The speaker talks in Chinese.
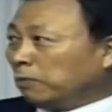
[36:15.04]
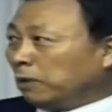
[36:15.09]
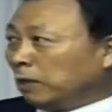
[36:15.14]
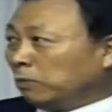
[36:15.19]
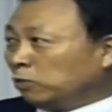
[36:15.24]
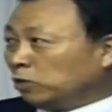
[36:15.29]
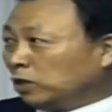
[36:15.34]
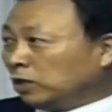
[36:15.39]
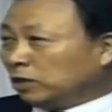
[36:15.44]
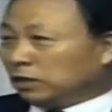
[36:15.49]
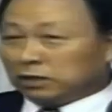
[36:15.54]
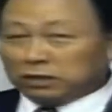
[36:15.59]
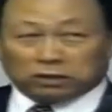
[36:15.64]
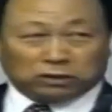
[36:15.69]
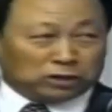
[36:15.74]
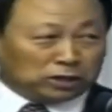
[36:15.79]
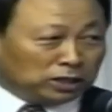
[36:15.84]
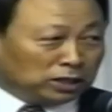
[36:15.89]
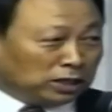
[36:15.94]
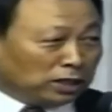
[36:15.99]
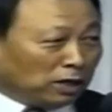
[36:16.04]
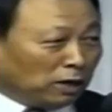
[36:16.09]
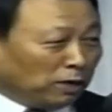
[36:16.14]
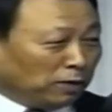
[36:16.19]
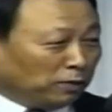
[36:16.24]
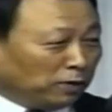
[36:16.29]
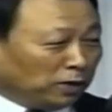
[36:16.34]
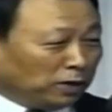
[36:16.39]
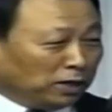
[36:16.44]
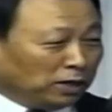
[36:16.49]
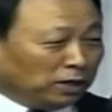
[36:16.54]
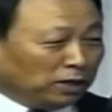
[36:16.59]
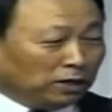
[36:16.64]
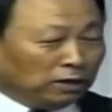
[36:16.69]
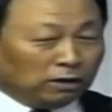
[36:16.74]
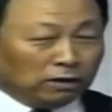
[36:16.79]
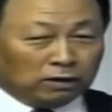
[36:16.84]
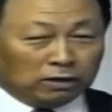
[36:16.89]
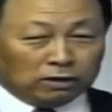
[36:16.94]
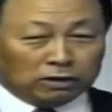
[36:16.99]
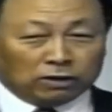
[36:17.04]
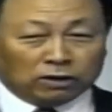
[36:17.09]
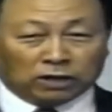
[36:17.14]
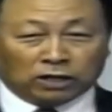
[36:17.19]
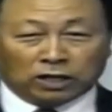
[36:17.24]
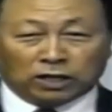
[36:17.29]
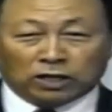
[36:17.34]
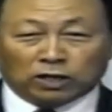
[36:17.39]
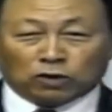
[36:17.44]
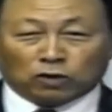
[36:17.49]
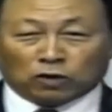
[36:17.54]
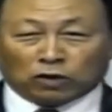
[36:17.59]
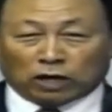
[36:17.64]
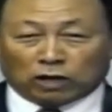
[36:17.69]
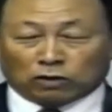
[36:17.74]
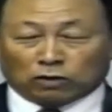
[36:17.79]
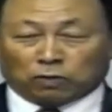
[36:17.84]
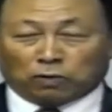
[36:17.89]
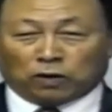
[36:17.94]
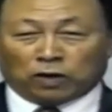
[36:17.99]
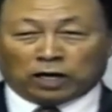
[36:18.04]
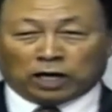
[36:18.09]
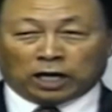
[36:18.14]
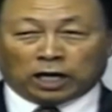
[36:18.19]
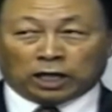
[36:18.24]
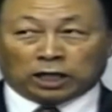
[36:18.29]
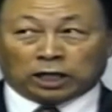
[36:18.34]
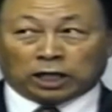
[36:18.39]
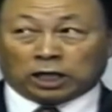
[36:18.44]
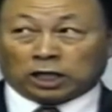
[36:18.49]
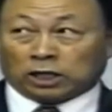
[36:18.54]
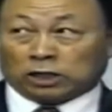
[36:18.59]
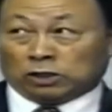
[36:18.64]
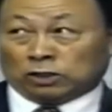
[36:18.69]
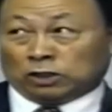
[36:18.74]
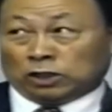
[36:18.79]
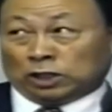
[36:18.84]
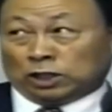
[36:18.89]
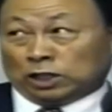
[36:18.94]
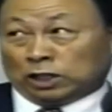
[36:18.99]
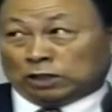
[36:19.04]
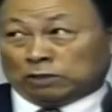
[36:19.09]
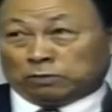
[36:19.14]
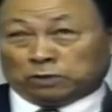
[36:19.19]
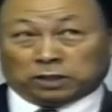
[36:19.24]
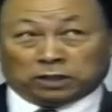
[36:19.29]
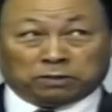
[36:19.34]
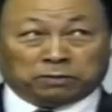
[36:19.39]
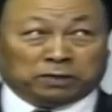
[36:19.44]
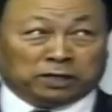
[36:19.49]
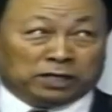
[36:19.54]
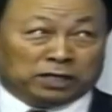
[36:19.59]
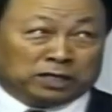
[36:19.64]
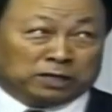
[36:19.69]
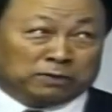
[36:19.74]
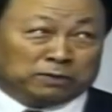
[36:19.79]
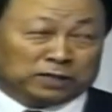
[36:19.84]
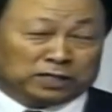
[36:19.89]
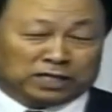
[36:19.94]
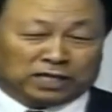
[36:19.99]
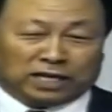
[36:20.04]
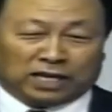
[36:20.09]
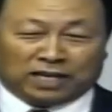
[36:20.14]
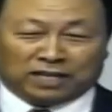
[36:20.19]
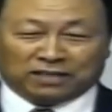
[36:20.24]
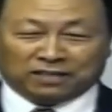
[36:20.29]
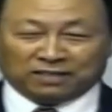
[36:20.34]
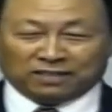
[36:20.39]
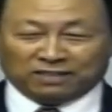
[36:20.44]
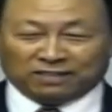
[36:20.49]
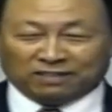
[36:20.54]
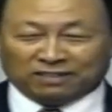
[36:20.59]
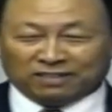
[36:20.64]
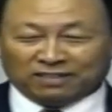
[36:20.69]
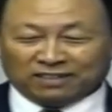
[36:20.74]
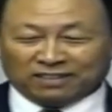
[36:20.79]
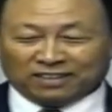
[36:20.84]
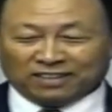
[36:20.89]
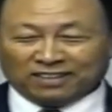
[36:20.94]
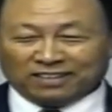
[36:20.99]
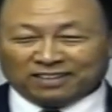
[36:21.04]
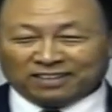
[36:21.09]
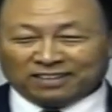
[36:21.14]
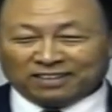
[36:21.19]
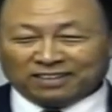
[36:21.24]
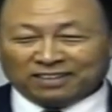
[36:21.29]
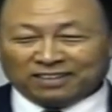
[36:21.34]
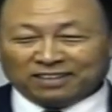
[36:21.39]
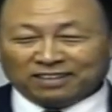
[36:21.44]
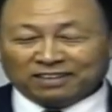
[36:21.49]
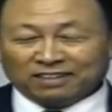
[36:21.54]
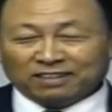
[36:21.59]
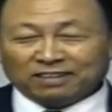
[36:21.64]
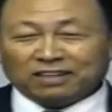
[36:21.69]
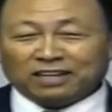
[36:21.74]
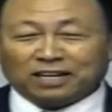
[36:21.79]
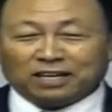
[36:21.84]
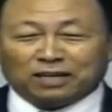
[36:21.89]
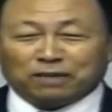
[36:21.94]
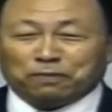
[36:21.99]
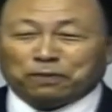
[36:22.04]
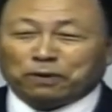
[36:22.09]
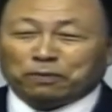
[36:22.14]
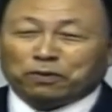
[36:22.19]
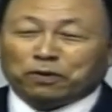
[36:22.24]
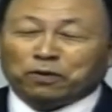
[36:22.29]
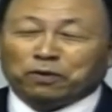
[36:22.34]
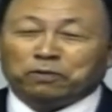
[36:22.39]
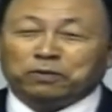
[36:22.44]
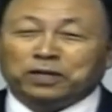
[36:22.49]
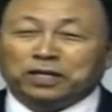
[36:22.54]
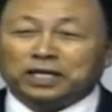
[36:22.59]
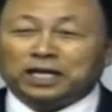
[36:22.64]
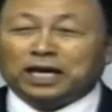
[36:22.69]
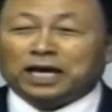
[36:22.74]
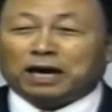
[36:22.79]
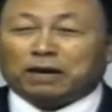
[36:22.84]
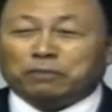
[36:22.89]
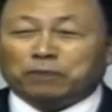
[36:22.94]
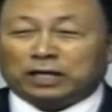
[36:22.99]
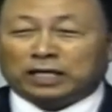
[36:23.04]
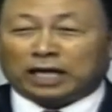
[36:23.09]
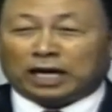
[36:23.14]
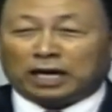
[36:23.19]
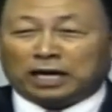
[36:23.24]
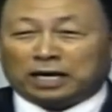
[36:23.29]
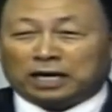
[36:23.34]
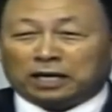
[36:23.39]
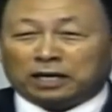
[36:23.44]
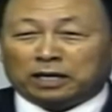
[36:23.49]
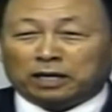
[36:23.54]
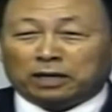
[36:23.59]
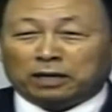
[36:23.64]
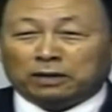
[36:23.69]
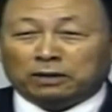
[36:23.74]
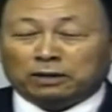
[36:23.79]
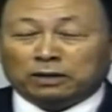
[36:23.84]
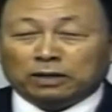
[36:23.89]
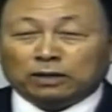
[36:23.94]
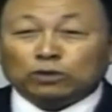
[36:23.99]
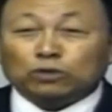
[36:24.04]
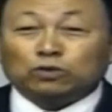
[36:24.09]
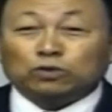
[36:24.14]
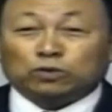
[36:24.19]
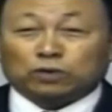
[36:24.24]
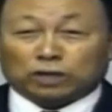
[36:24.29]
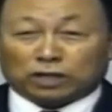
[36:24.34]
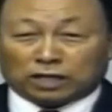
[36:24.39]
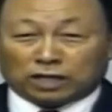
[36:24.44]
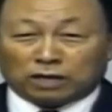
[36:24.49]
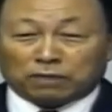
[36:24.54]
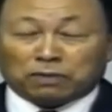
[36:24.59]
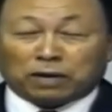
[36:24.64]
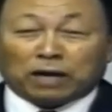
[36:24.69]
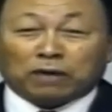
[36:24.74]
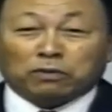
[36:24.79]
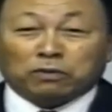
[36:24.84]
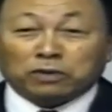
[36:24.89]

大家已经有了变化了，获得了信心了。刚开始呢，看着谁都不是很舒服，都不是很喜欢。